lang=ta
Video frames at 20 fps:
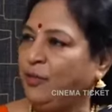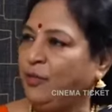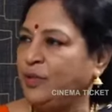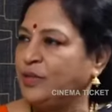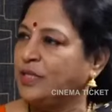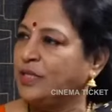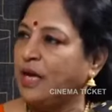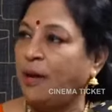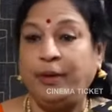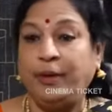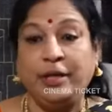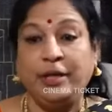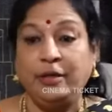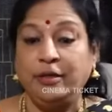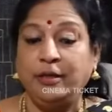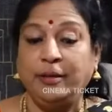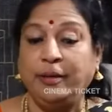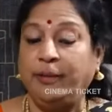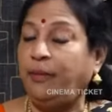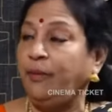அனுராதா தான்
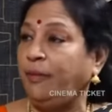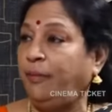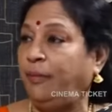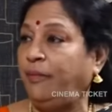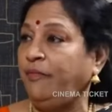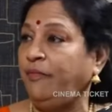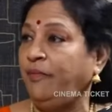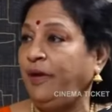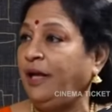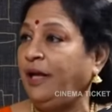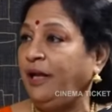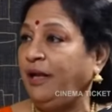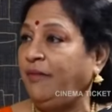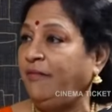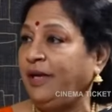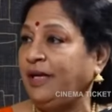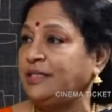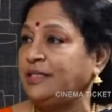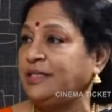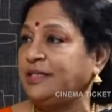டப்பிங் பேசியிருந்தாங்க
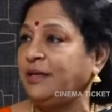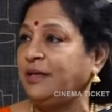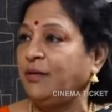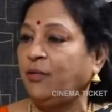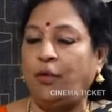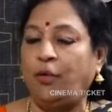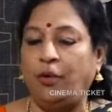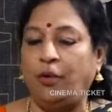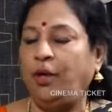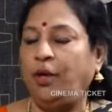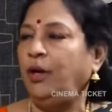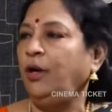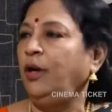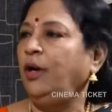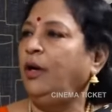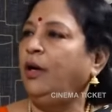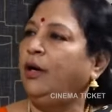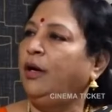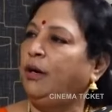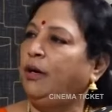அந்த அளவுக்கு
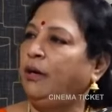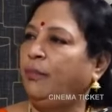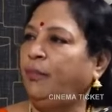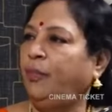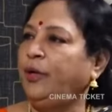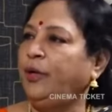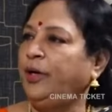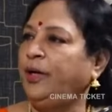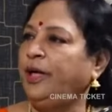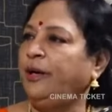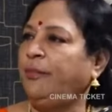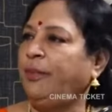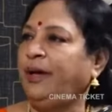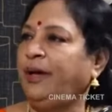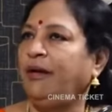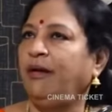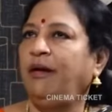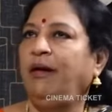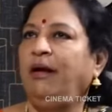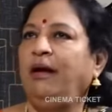பர்ஃபெக்டா அர்ச்சனாக்கு டப்
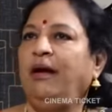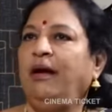பண்ணியிருந்தாங்க